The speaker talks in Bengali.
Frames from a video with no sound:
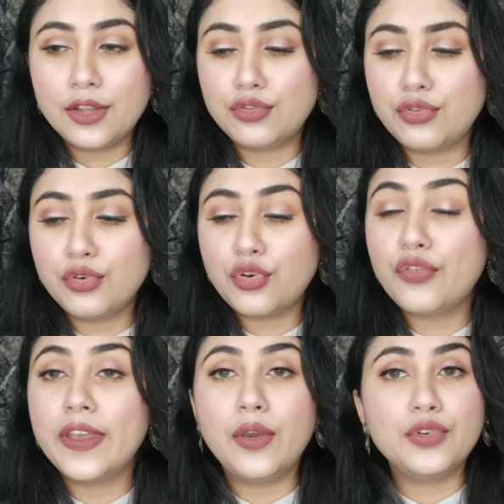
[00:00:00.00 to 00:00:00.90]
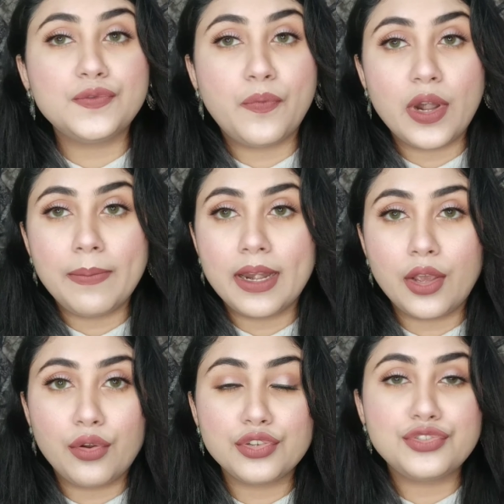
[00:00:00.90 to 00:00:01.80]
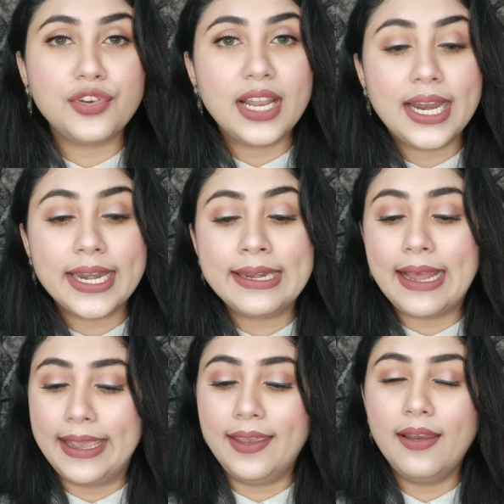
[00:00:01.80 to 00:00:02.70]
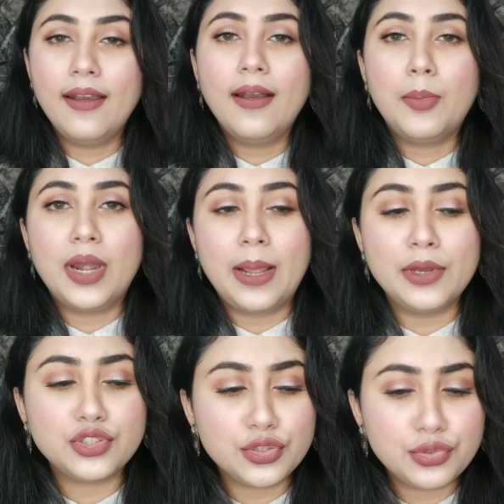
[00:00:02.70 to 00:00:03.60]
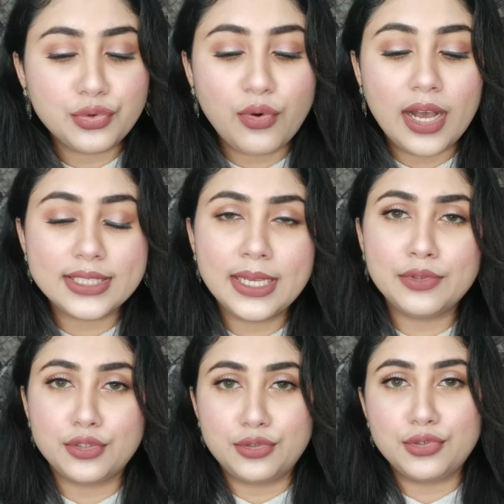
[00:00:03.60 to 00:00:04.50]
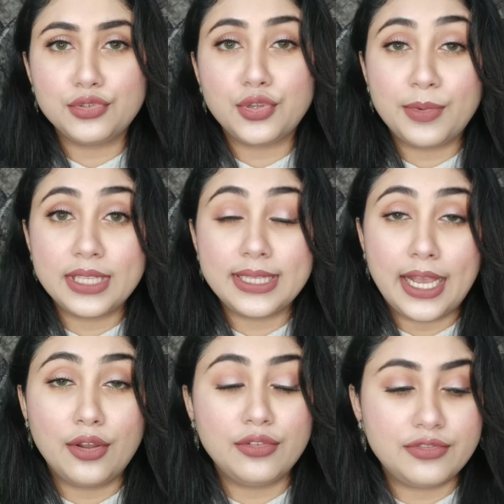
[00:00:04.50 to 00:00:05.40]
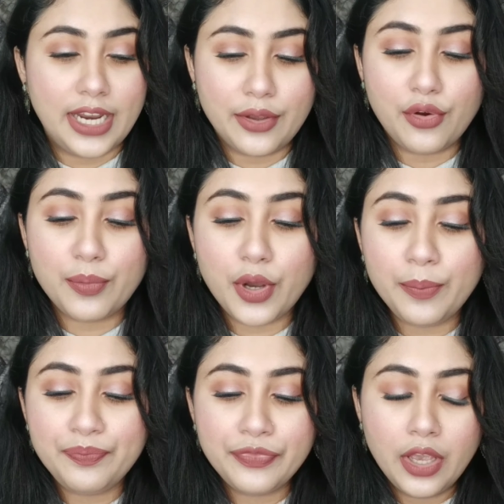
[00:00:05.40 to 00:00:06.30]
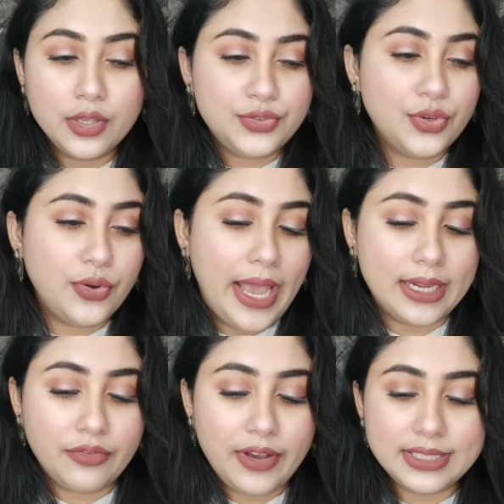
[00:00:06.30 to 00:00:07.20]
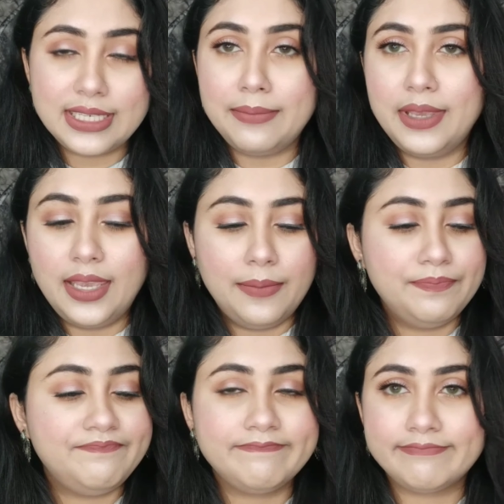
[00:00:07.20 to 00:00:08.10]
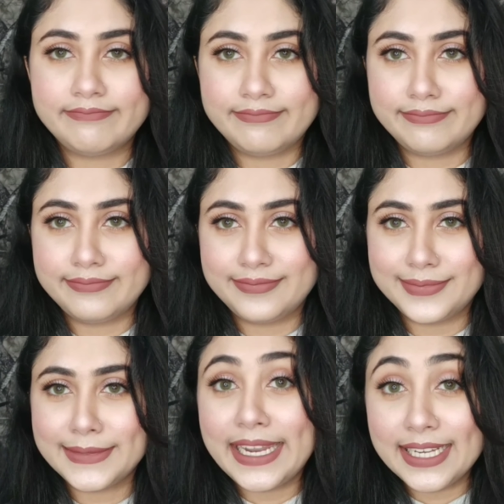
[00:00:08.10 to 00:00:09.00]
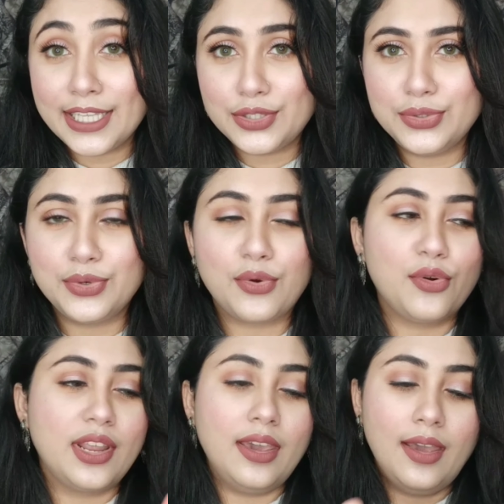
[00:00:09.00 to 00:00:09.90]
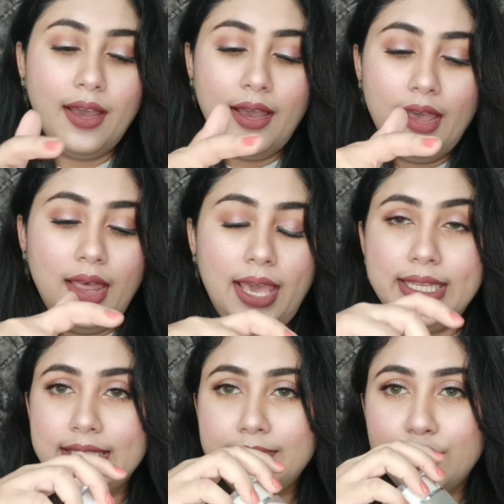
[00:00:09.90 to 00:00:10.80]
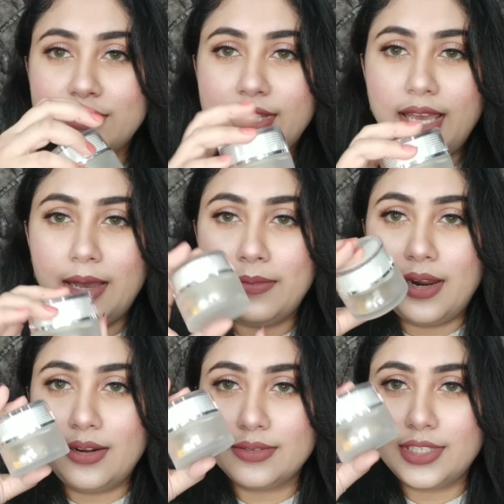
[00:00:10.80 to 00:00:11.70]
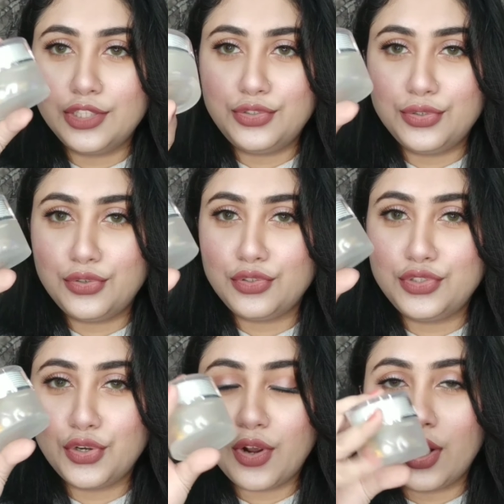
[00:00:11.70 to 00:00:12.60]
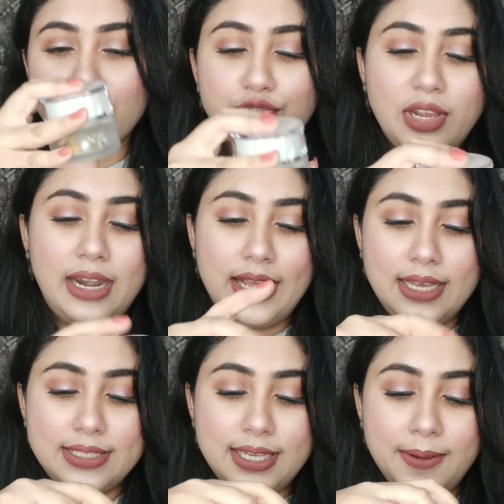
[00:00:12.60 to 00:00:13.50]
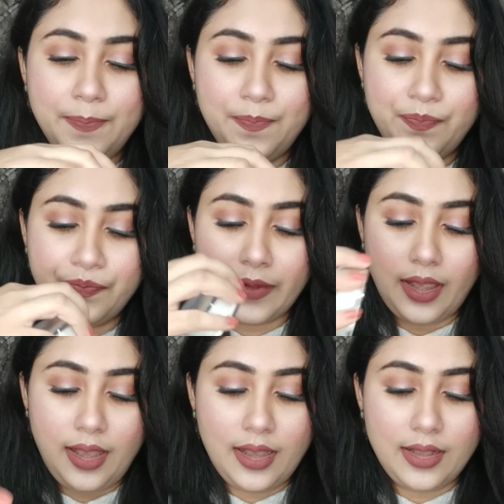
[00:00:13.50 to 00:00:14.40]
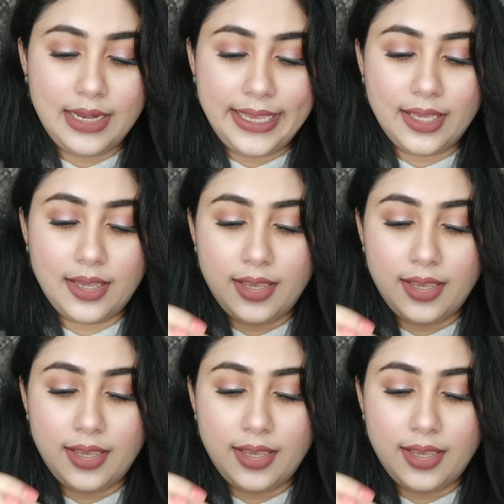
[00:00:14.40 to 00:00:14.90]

কিন্তু খুব হিউজ পরিমাণে কোনো জুয়েলারি নাই বাট আমার যতটুকু আছে আমি ততটুকু তোমাদের দেখানোর ট্রাই করব সো অ্যাট ফার্স্ট আমি এটা দিয়ে শুরু করি এটার মধ্যে আমার কিছু ছোটোখাটো জুয়েলারি আছে লাইক